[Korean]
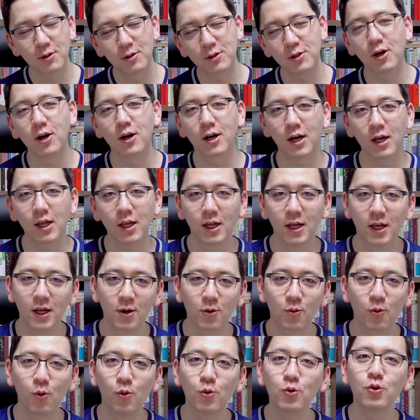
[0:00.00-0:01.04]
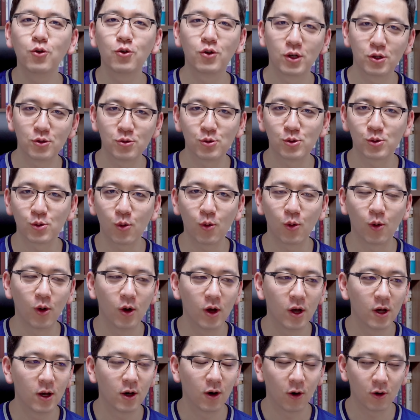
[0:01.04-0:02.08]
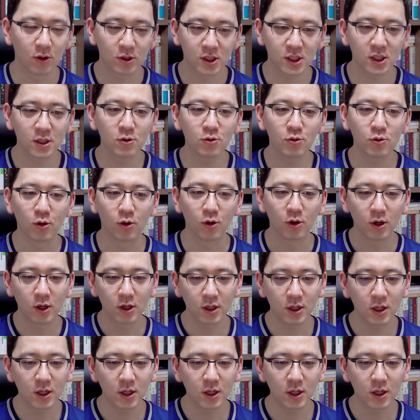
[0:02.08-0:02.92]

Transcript: 여하간 공유를 해주시고 어, 친구,